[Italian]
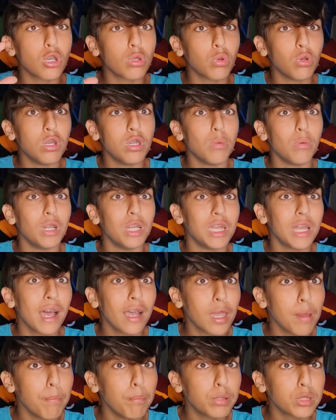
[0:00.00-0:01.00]
giocatori di
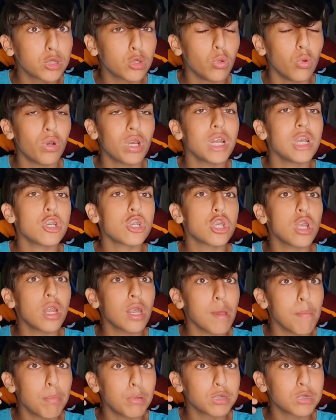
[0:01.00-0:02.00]
qualità che possono
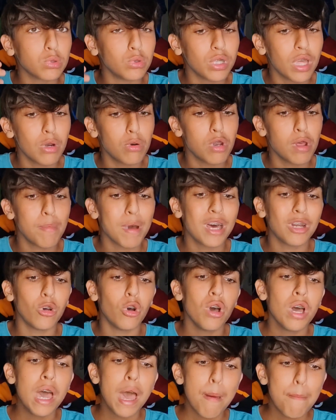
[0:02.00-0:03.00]
crescere, che possono dare una
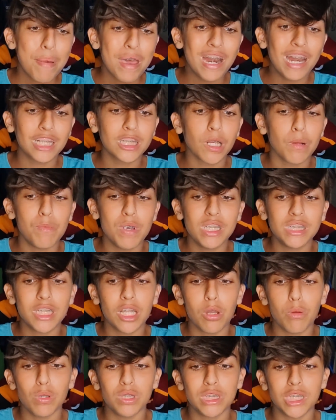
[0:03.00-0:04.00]
mano per la
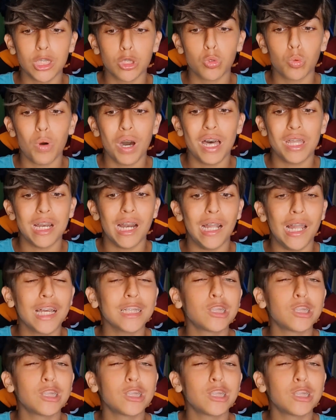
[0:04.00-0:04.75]
salvezza di questa squadra.